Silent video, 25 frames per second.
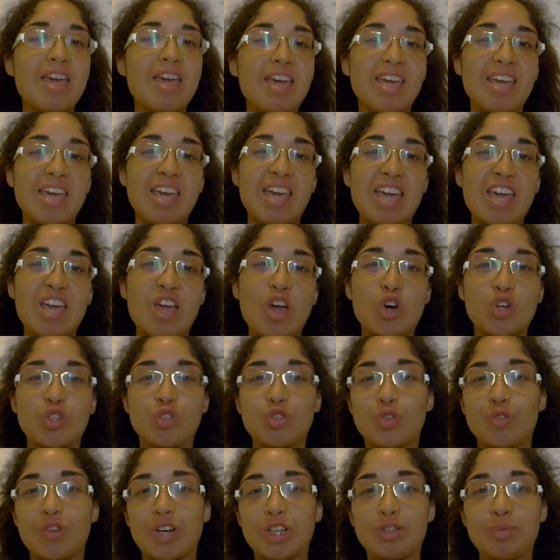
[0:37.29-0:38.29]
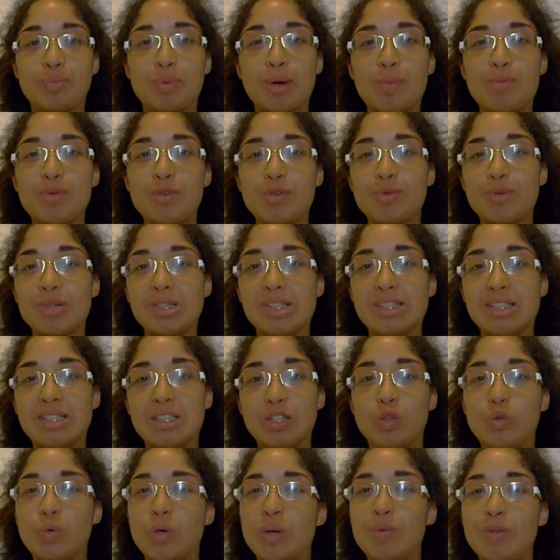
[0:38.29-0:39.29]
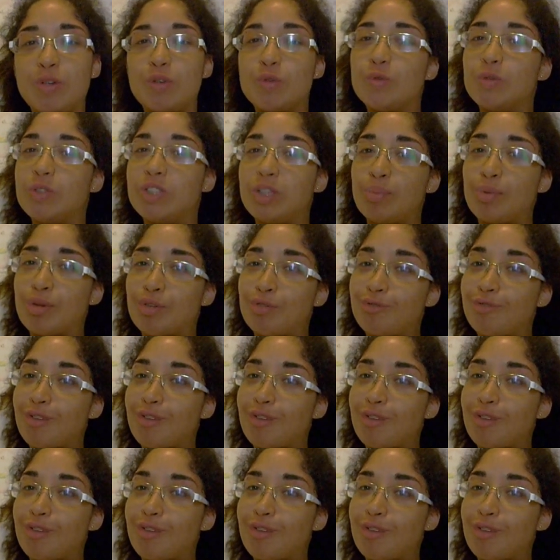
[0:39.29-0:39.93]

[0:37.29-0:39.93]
e ho trovato proprio questi due minuti per